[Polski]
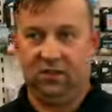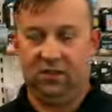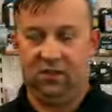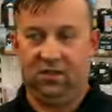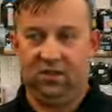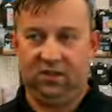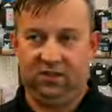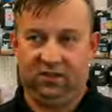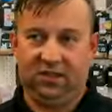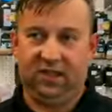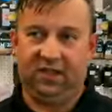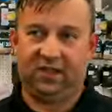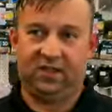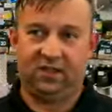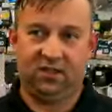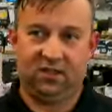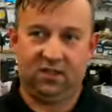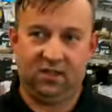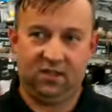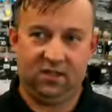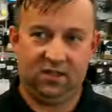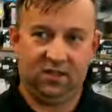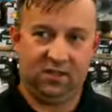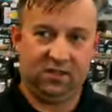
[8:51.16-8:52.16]
E, tak,
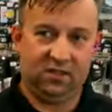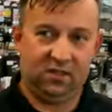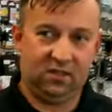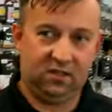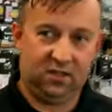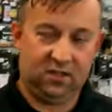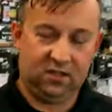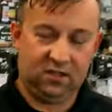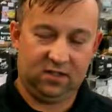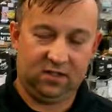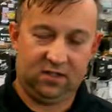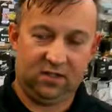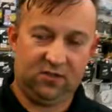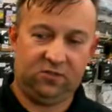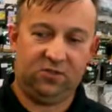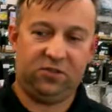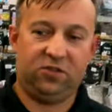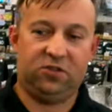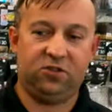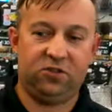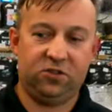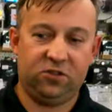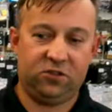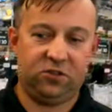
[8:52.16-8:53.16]
e,
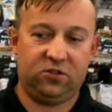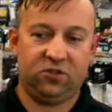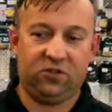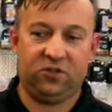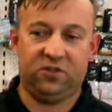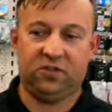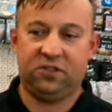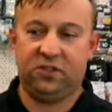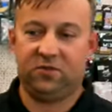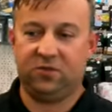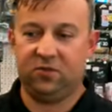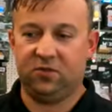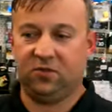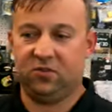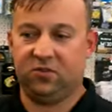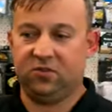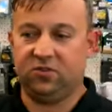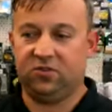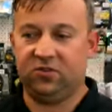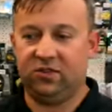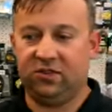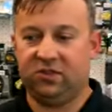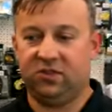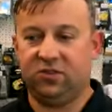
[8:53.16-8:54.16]
najwidoczniej to widać na pewno
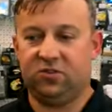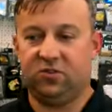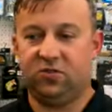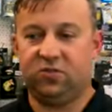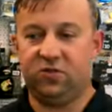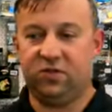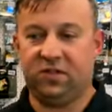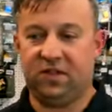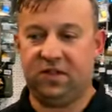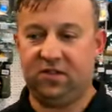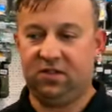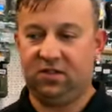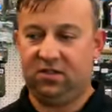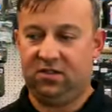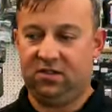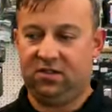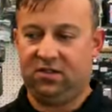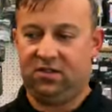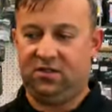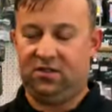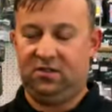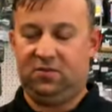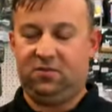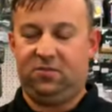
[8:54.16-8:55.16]
w sandaczówkach. E,
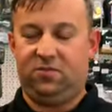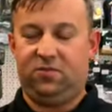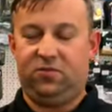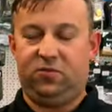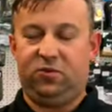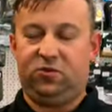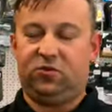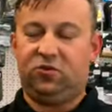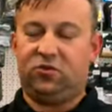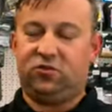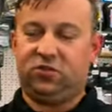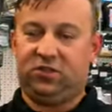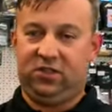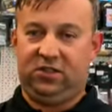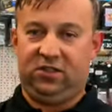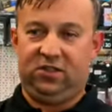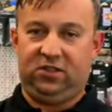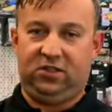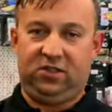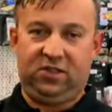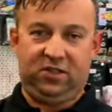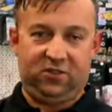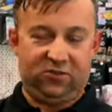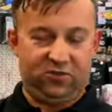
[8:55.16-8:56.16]
biorąc
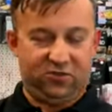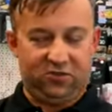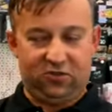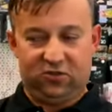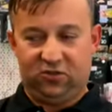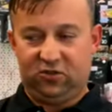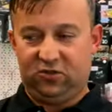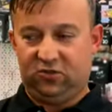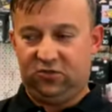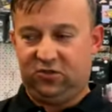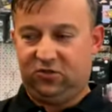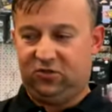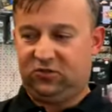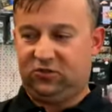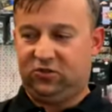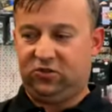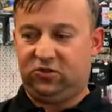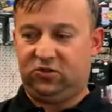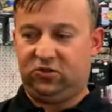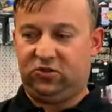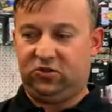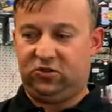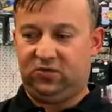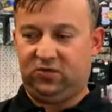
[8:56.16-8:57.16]
kij jednoczęściowy i
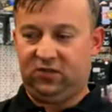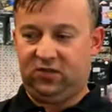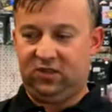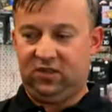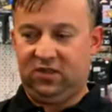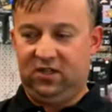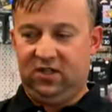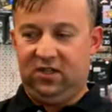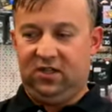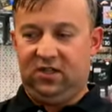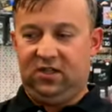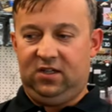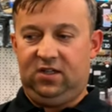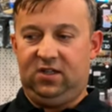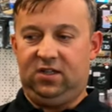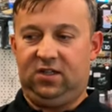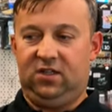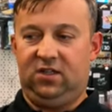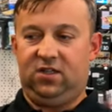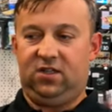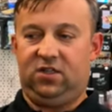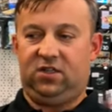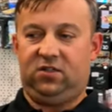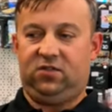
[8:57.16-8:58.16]
dwuczęściowy,
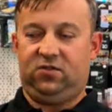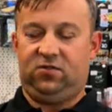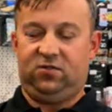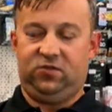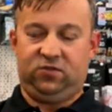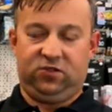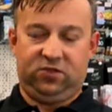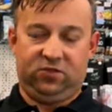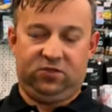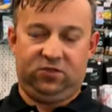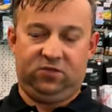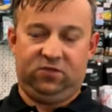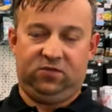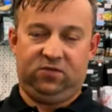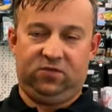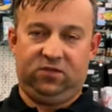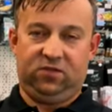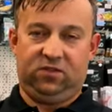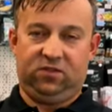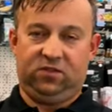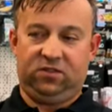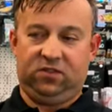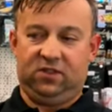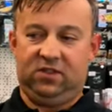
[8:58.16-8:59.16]

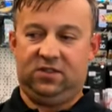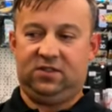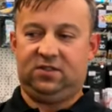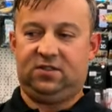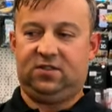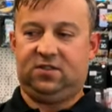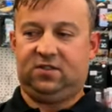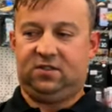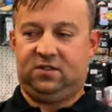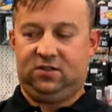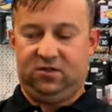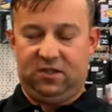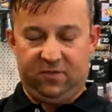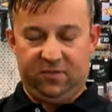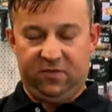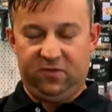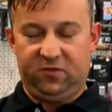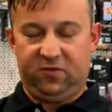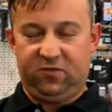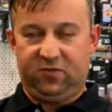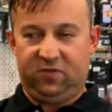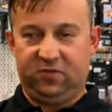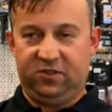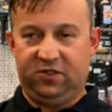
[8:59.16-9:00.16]
dwuczęściowy jest na
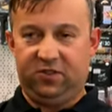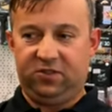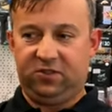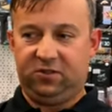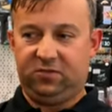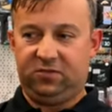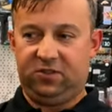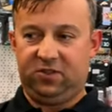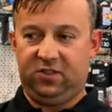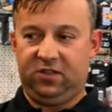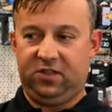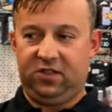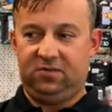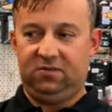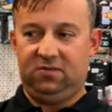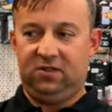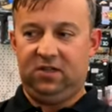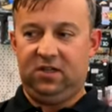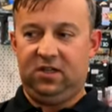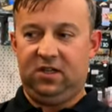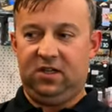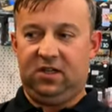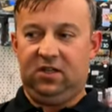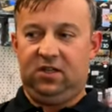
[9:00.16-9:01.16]
pewno wolniejszym kijem.
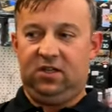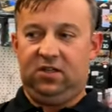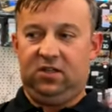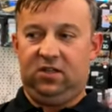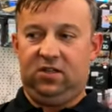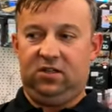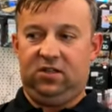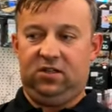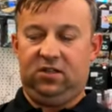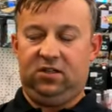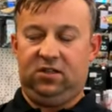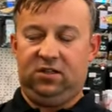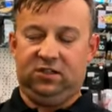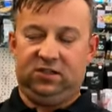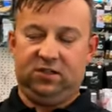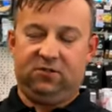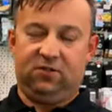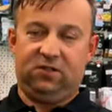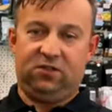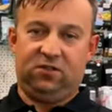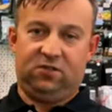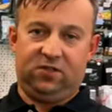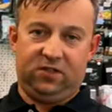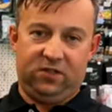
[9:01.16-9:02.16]
E, i
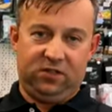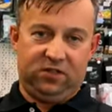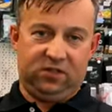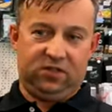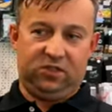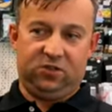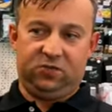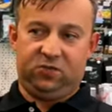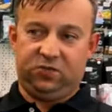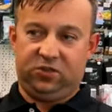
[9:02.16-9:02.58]
załadowanie też